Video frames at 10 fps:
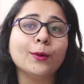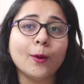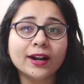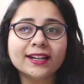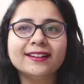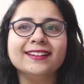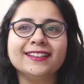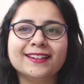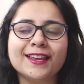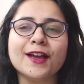गॉट
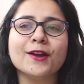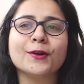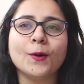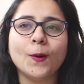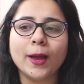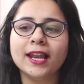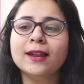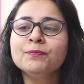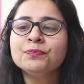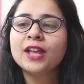अनियन हेयर
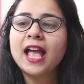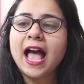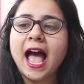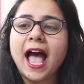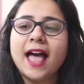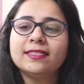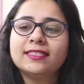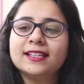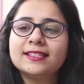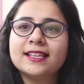oil
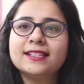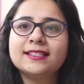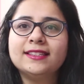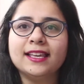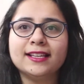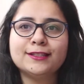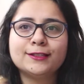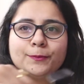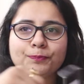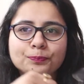and this is this